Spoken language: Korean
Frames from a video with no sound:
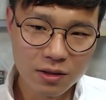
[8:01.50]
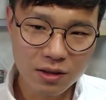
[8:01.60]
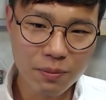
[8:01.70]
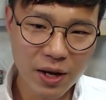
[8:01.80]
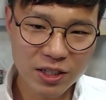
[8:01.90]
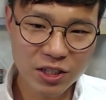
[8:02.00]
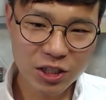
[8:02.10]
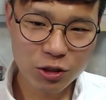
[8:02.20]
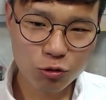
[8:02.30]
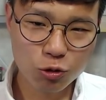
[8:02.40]
페이지
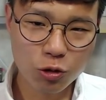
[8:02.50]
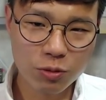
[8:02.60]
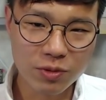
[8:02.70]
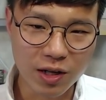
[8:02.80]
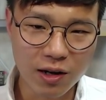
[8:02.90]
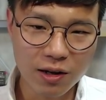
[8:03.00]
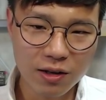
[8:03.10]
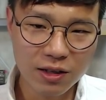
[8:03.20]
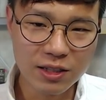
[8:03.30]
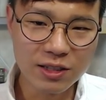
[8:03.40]
79쪽입니다.
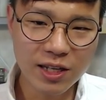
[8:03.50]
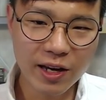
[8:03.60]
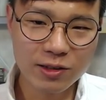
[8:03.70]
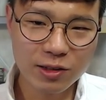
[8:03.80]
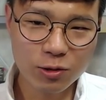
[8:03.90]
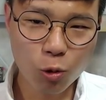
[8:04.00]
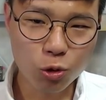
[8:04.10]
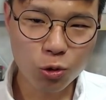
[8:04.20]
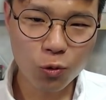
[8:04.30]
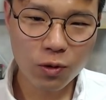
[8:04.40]
인생에는
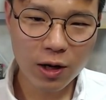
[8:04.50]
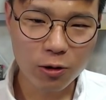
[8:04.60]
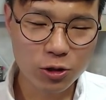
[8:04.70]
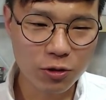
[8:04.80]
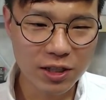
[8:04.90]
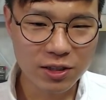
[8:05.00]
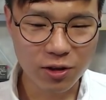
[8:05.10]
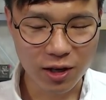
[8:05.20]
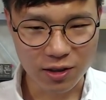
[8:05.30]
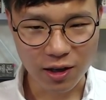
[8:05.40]
고통과 걱정이 있어야
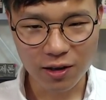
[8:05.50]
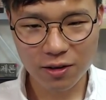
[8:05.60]
한다.